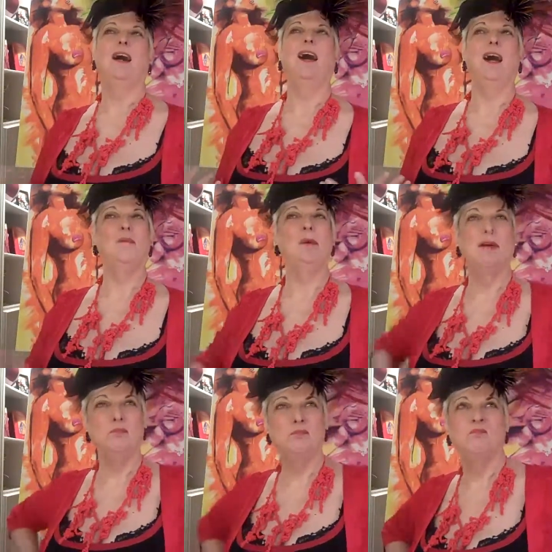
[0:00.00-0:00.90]

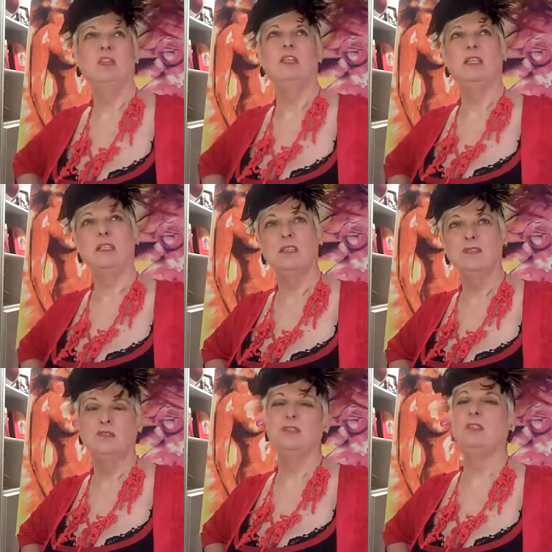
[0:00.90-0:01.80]
aber
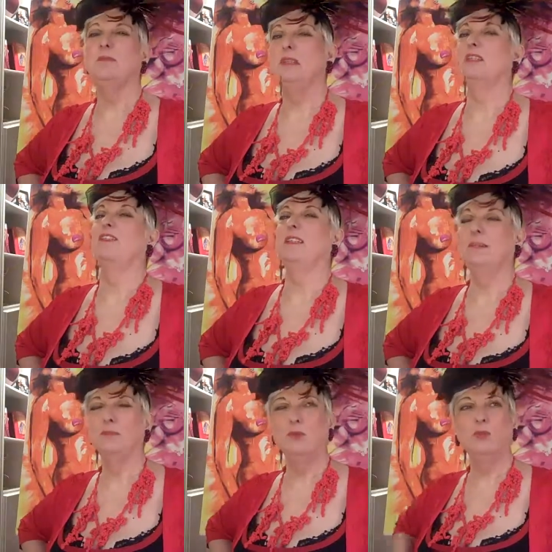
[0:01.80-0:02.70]
ich fühlte mich
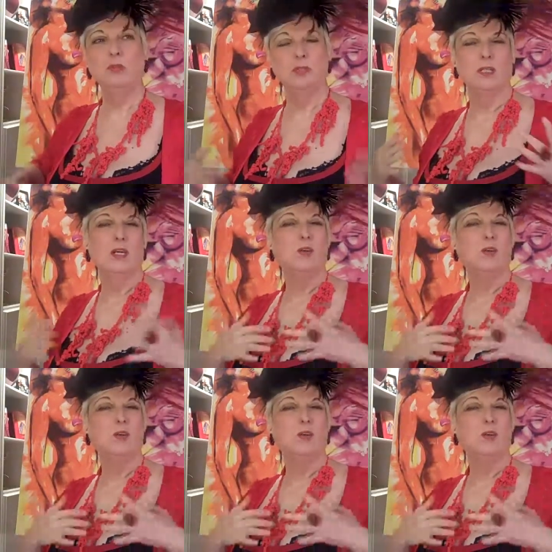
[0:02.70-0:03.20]
verdammt gut